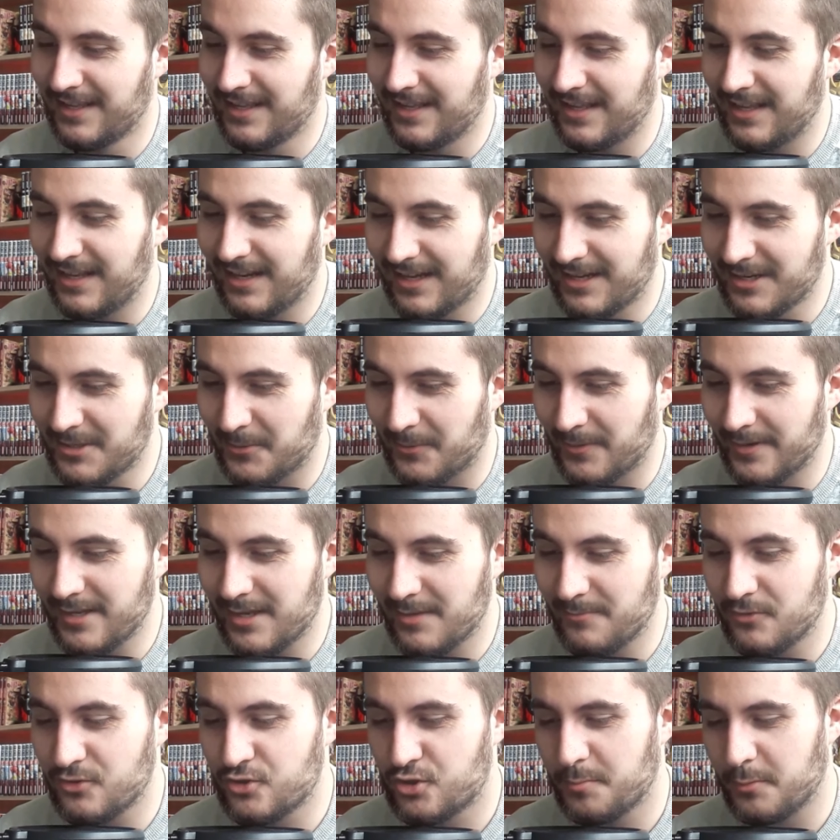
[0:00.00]
Elle est
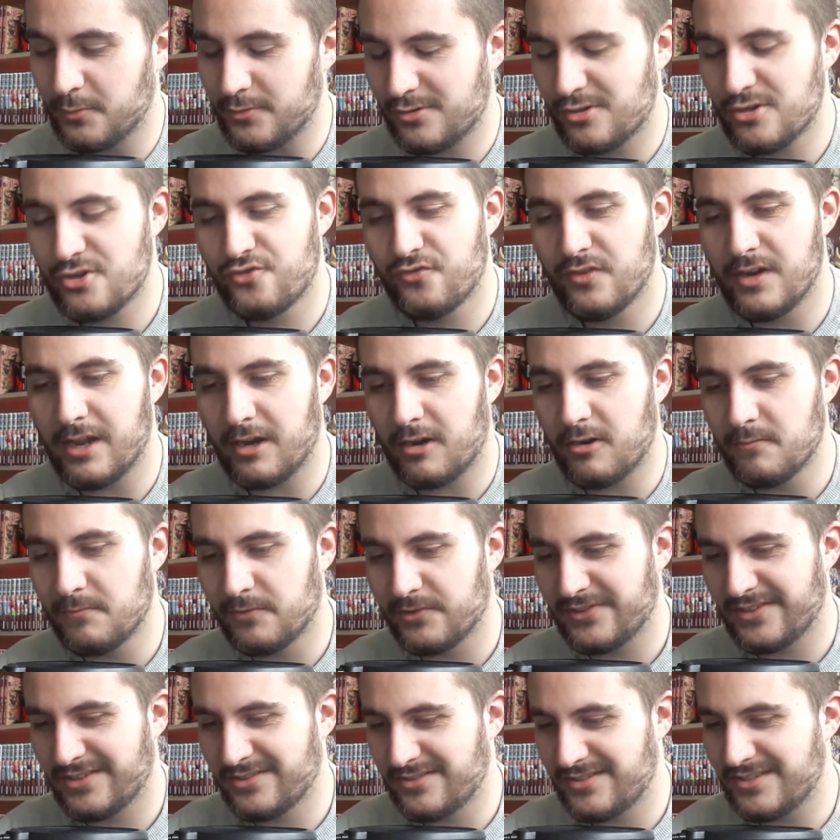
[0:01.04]
incroyable. Je pense que je vais la
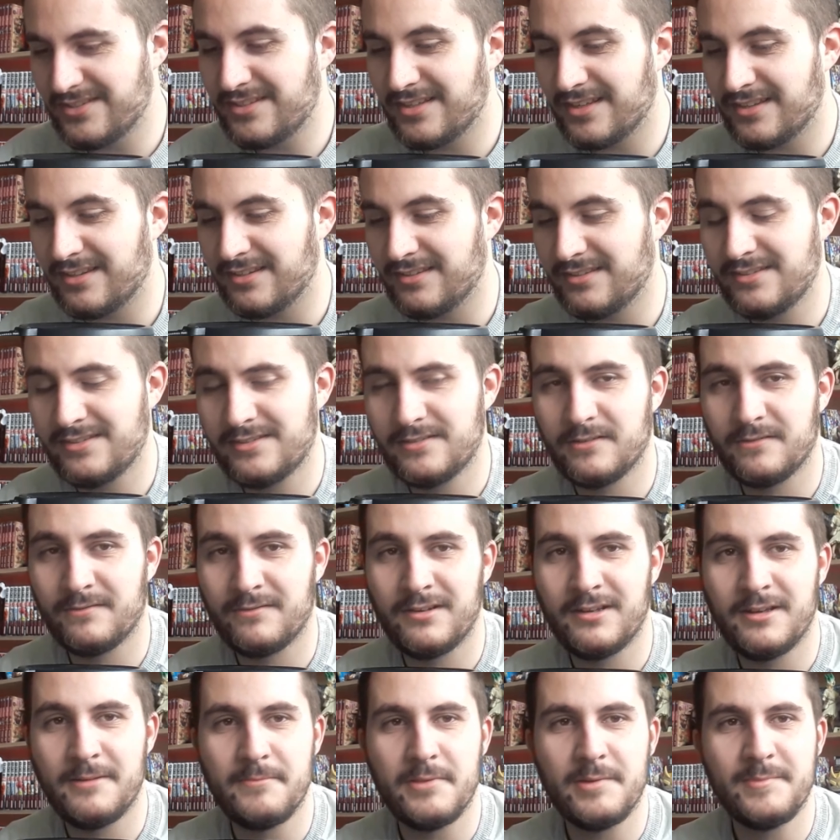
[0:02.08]
commencer aussi cette édition
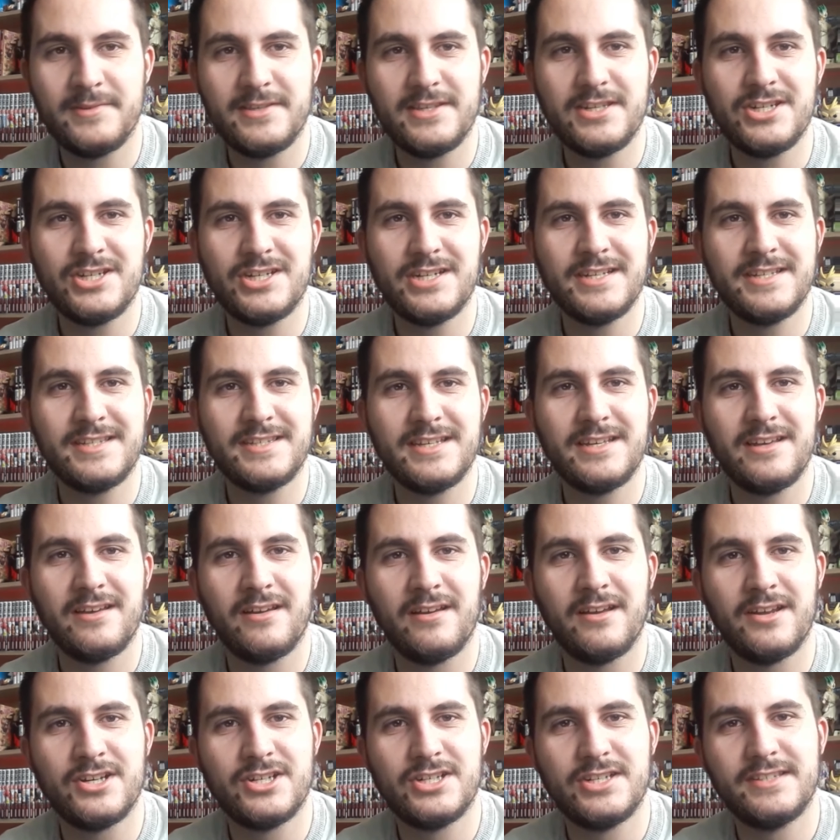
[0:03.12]
là, même si je les ai,
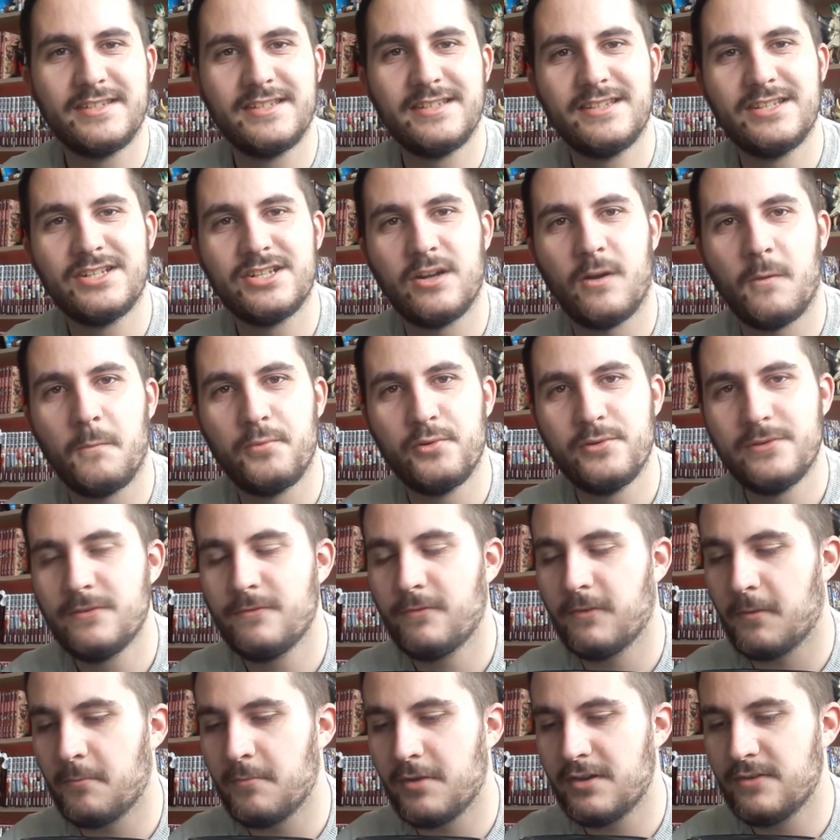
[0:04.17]
euh, je les ai déjà en petit
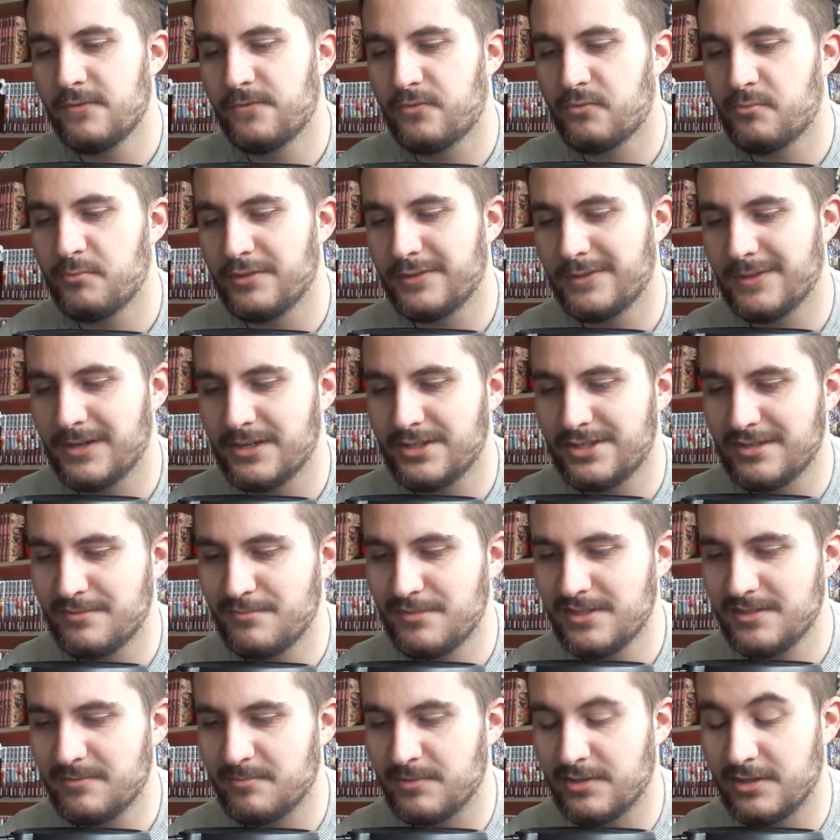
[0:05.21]
format les Full Metal
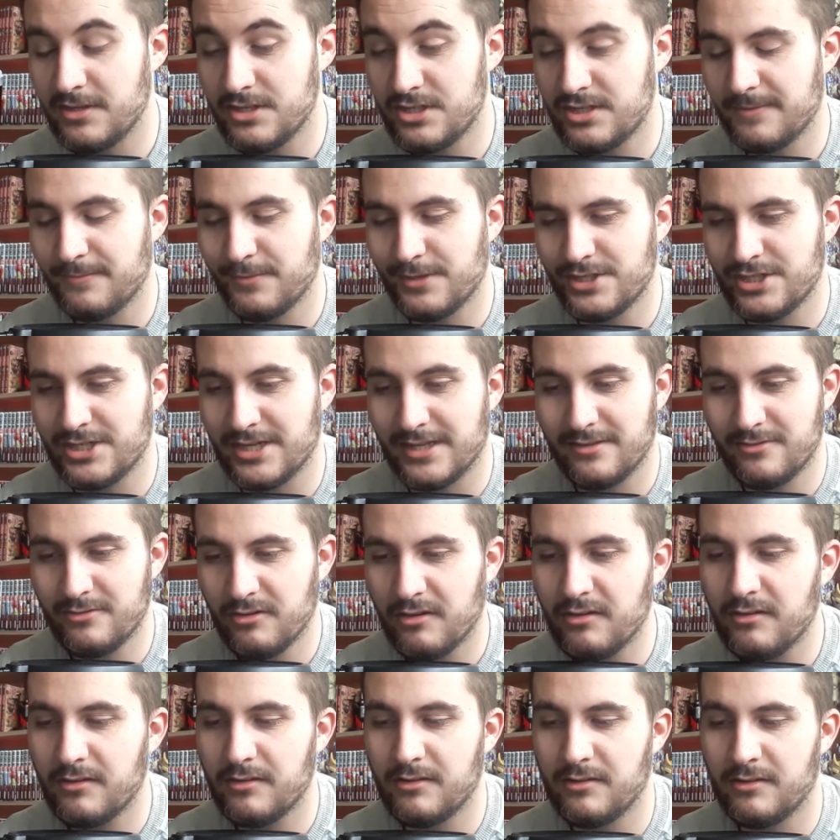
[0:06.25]
Alchemist, mais je sais pas,
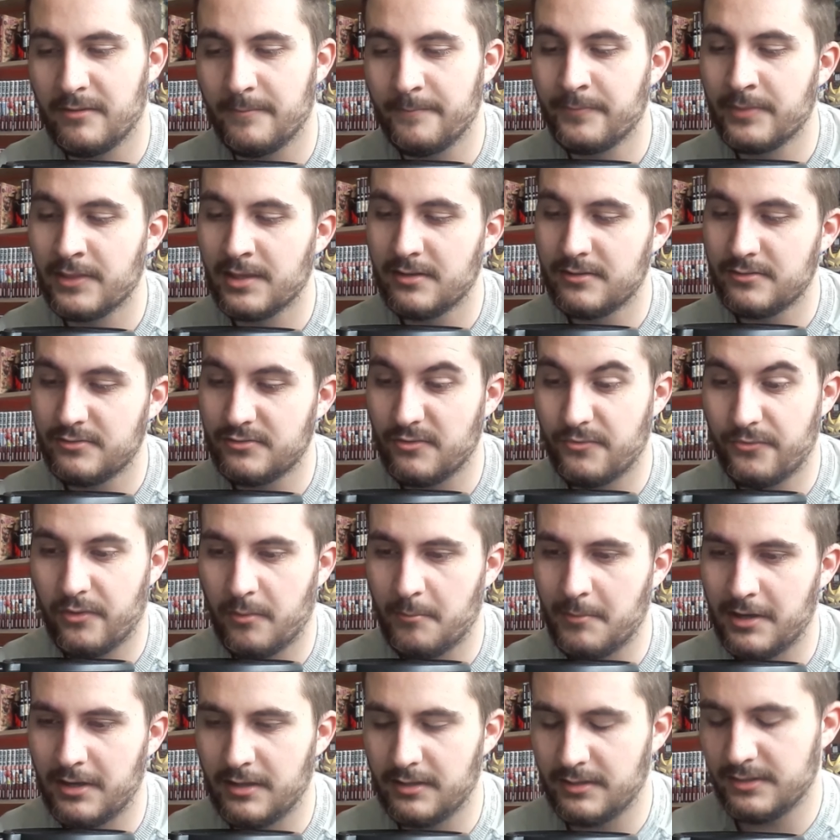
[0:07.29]
j'adore ce
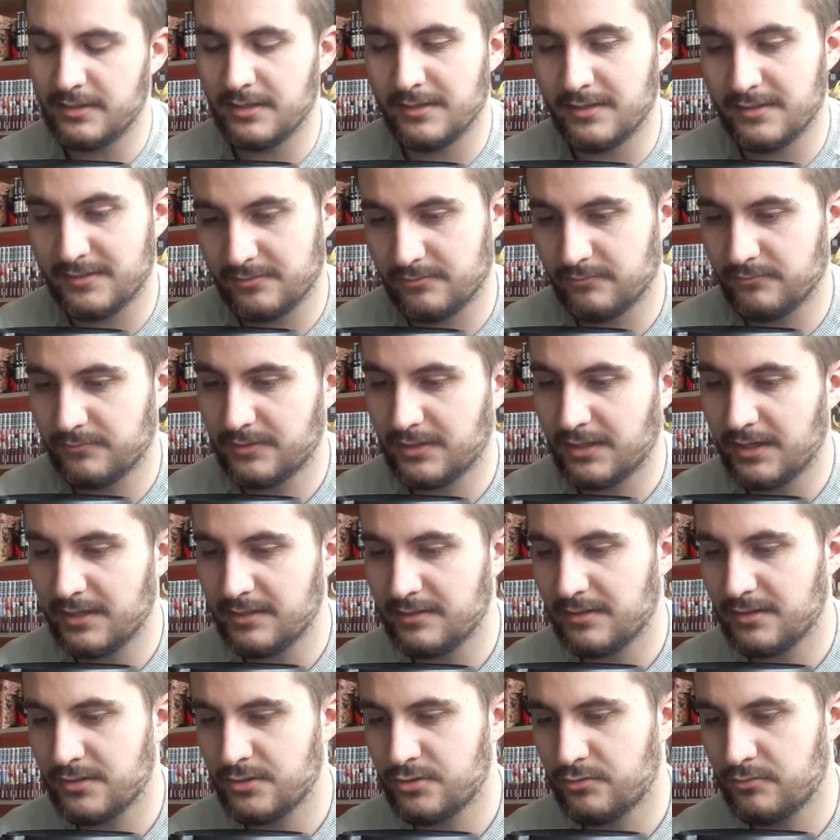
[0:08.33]
format là. Et sont très
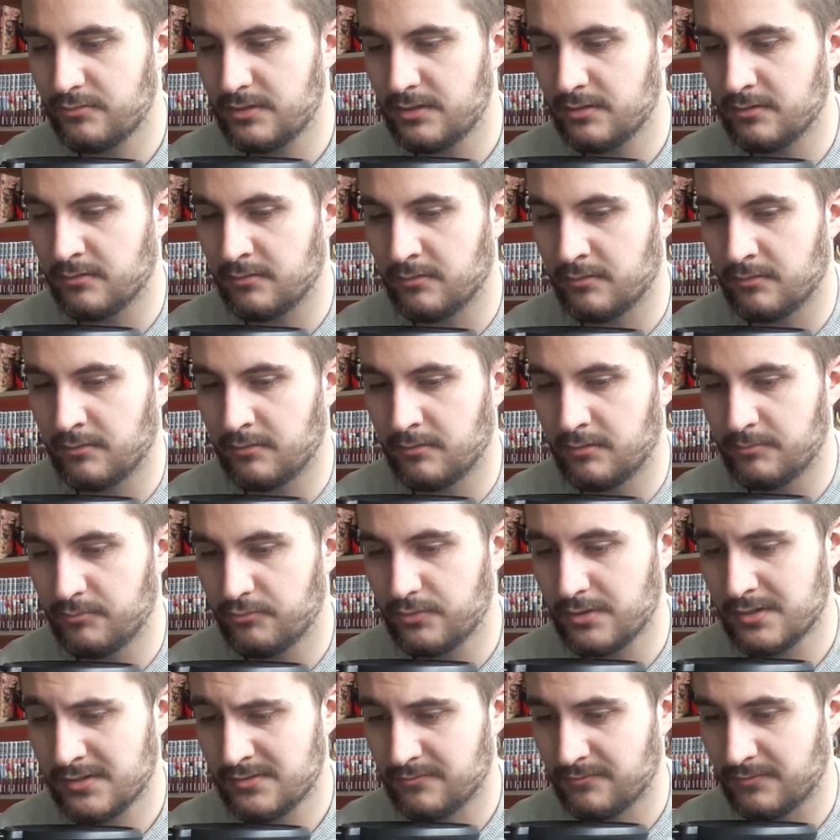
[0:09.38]
très jolies, les
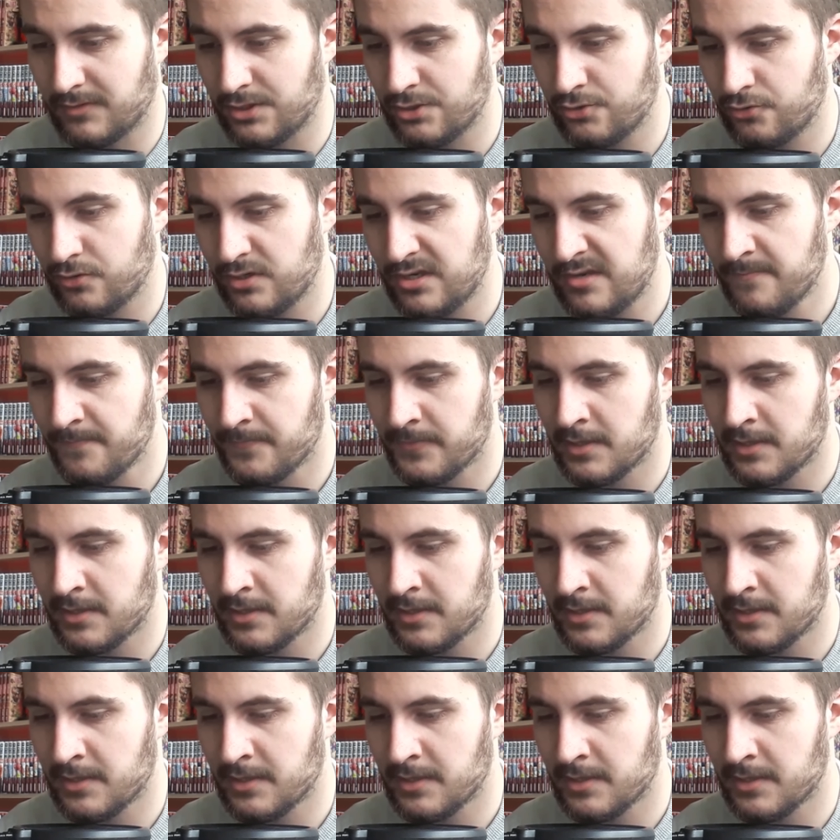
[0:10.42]
bouquins sont très jolis.